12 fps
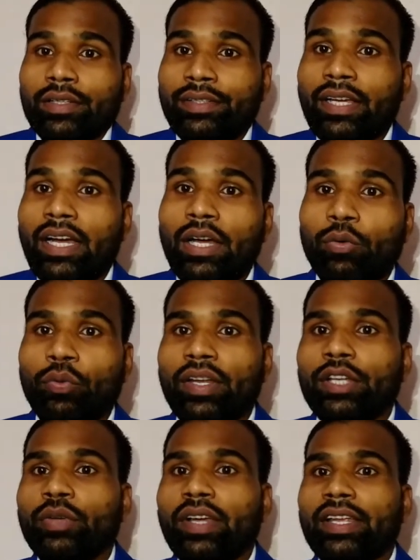या
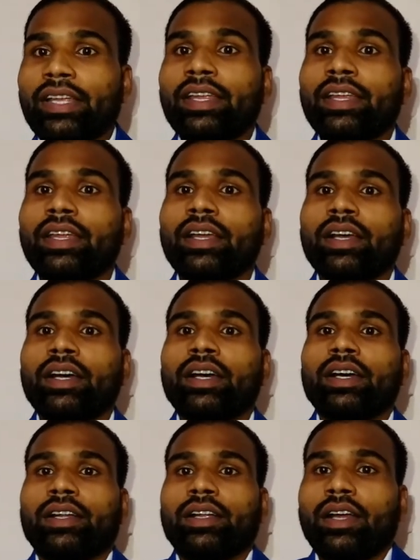उन्हें जो है कि
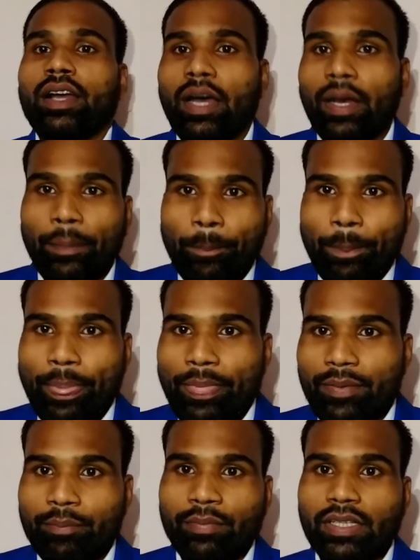आ,
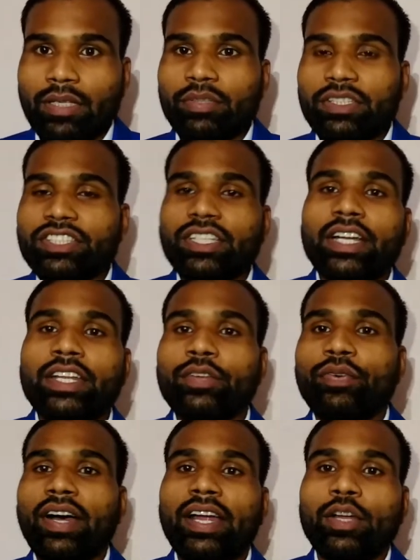मतलब कि
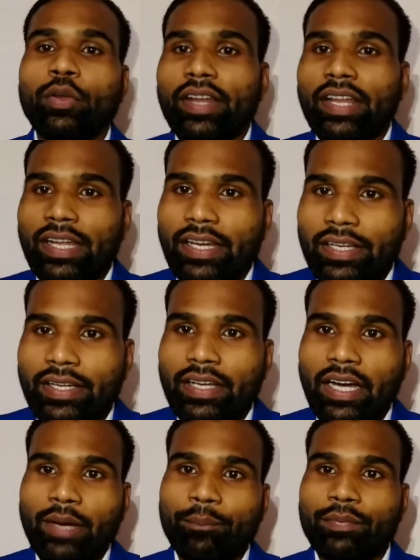सर्टिफाइड होने के लिए
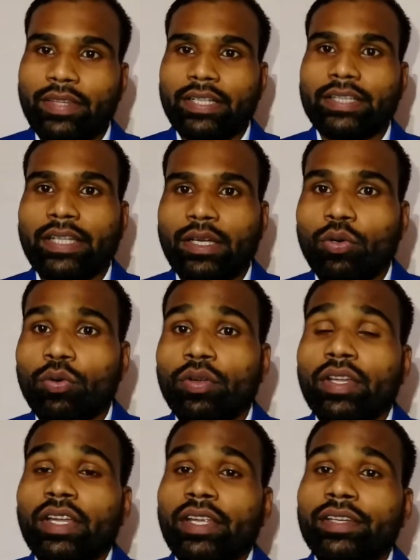आप देखते हो
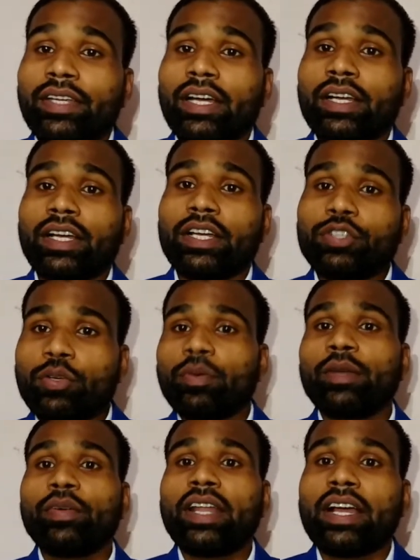या
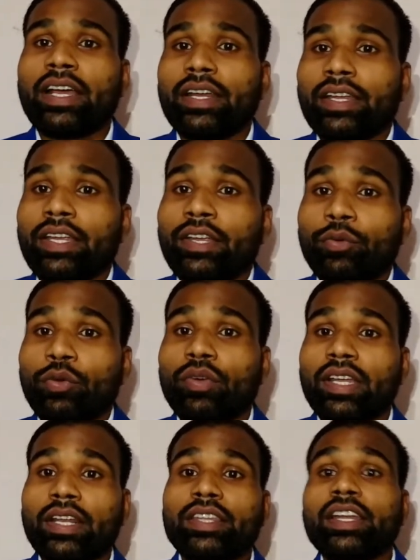कस्टमर बना करके फिर
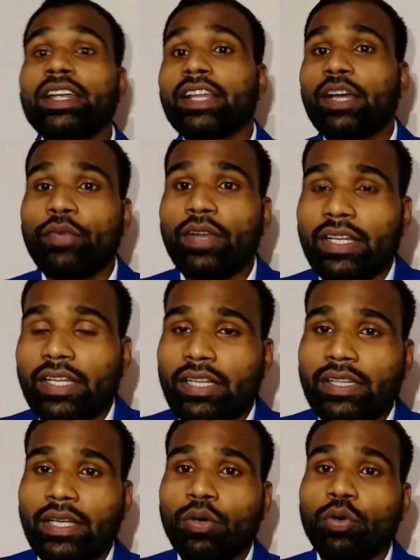उनका रिजल्ट का वेट
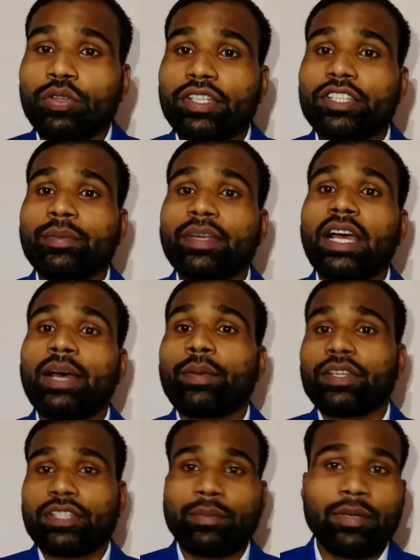करते हो तो इसमें
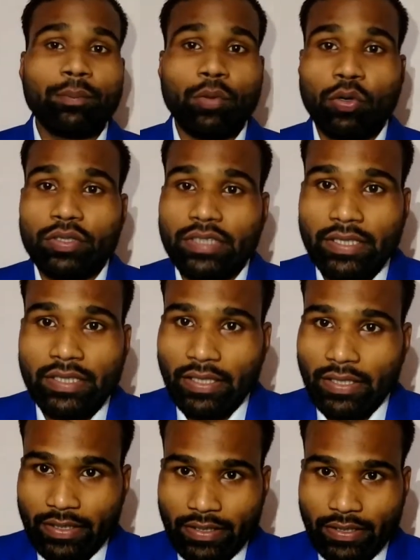आपका समय बहुत ज्यादा
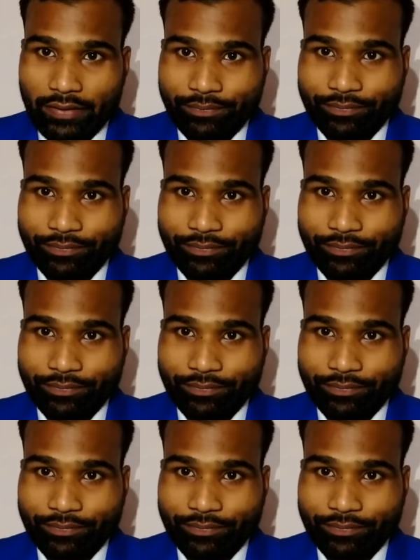लगेगा